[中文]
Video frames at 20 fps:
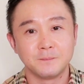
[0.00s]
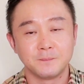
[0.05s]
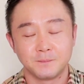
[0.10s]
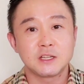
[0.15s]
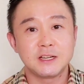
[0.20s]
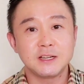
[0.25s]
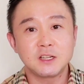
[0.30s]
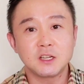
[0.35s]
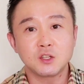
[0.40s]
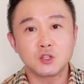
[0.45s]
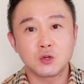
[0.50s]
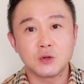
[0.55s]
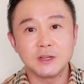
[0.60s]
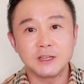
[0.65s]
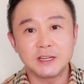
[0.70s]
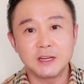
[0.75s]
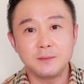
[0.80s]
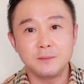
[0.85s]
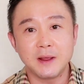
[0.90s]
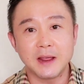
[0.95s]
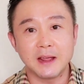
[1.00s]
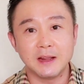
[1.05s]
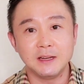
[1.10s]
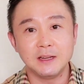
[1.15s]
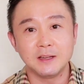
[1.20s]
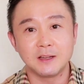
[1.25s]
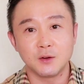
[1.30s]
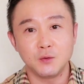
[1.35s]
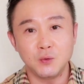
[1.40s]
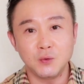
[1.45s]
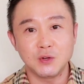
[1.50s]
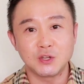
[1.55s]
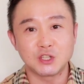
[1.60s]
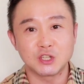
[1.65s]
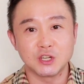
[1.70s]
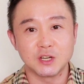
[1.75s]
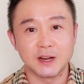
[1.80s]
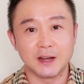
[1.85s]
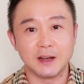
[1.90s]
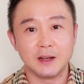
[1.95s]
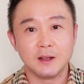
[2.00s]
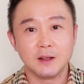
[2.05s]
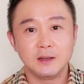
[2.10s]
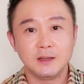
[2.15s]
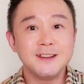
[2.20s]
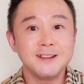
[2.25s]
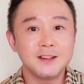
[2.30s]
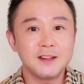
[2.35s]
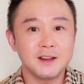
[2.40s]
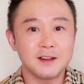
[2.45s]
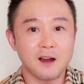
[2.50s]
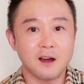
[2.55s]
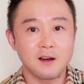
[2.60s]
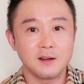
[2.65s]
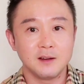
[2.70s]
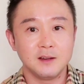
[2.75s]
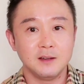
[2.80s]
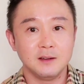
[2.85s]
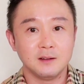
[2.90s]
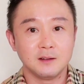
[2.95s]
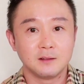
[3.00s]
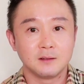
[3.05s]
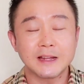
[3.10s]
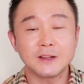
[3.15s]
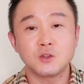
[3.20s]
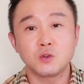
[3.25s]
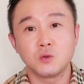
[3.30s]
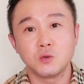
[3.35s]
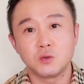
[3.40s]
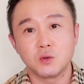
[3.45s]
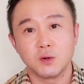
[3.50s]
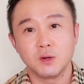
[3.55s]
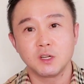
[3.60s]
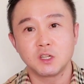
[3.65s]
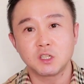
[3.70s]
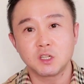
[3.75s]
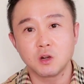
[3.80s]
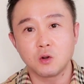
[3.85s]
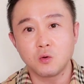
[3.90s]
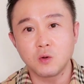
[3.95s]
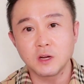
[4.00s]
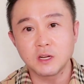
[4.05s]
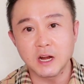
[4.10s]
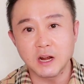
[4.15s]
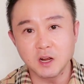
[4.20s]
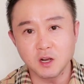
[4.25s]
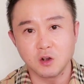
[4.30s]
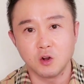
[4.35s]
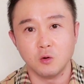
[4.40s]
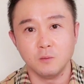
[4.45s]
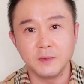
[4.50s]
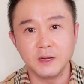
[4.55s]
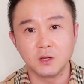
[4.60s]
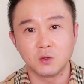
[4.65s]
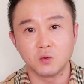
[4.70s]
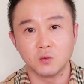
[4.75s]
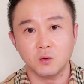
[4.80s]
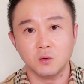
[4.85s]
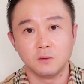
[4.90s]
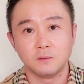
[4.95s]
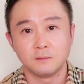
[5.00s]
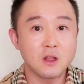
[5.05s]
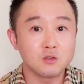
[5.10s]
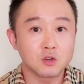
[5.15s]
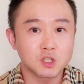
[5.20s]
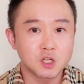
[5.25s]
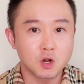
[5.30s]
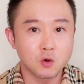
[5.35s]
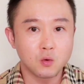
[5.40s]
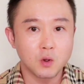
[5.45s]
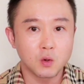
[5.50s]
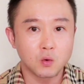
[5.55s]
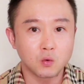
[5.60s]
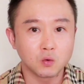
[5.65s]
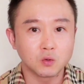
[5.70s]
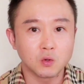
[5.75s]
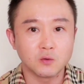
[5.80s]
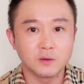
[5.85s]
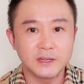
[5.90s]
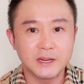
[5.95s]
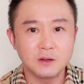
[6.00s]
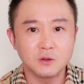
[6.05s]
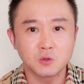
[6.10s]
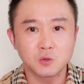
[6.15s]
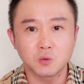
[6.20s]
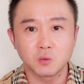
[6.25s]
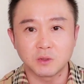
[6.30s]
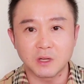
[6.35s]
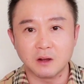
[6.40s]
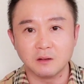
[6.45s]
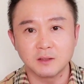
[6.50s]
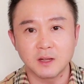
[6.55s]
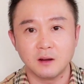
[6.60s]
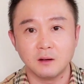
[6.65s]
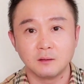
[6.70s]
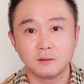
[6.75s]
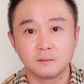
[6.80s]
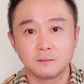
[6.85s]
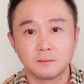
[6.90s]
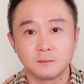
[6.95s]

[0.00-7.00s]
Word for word: 其实群体免疫的阈值呢，因地而异，它取决于社会人口密度，还有社会互动因素等等。